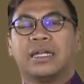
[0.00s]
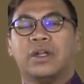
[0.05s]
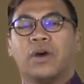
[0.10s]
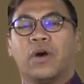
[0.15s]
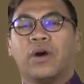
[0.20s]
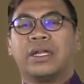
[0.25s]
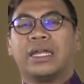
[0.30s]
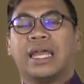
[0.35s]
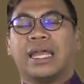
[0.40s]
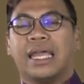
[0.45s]
โด
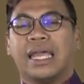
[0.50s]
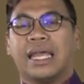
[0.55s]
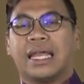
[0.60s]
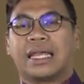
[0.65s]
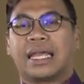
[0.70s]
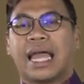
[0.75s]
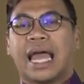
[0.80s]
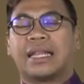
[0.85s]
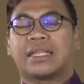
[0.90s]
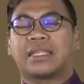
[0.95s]
ยในเห
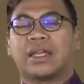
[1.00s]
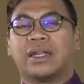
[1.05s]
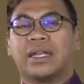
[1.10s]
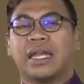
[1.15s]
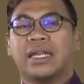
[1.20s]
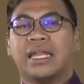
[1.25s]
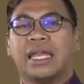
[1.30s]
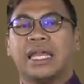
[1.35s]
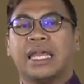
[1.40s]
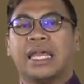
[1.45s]
ตุการณ์ตอน
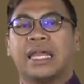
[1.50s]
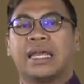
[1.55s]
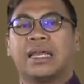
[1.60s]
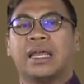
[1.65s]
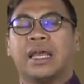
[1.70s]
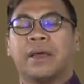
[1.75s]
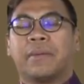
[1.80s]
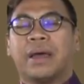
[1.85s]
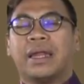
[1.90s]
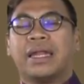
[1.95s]
นั้นเอง
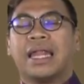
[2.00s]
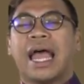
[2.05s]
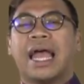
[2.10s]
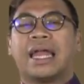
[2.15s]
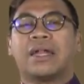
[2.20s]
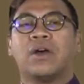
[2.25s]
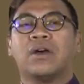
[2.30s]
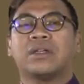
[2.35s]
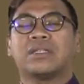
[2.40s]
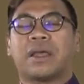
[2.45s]
พระนาง
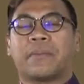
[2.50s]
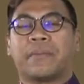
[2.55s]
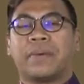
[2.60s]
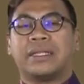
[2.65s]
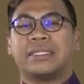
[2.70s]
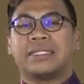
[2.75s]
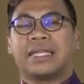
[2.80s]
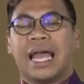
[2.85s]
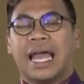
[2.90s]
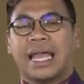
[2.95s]
นอกจากเป็
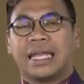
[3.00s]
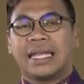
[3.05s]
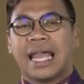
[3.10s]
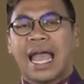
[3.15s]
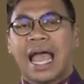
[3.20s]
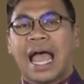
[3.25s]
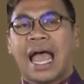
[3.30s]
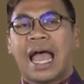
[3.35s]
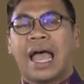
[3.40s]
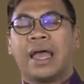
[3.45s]
นชา
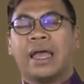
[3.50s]
ยา